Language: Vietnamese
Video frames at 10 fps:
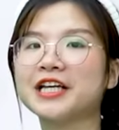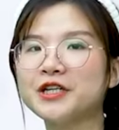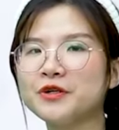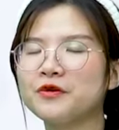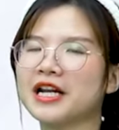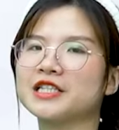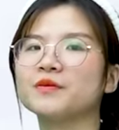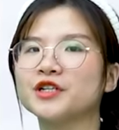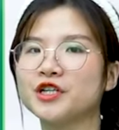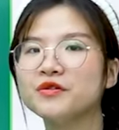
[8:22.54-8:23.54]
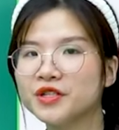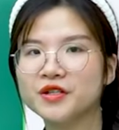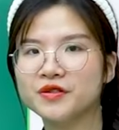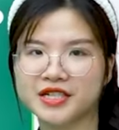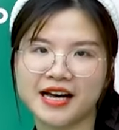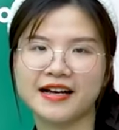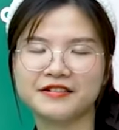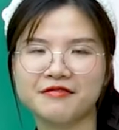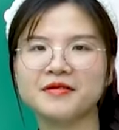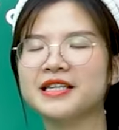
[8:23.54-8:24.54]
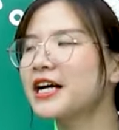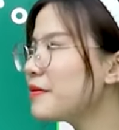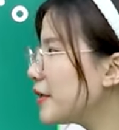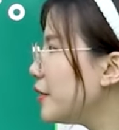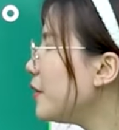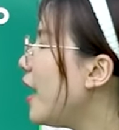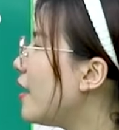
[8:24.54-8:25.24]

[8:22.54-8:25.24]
là kêu hoặc là trong từ kêu kêu trả đúng không? Xe cấp cứu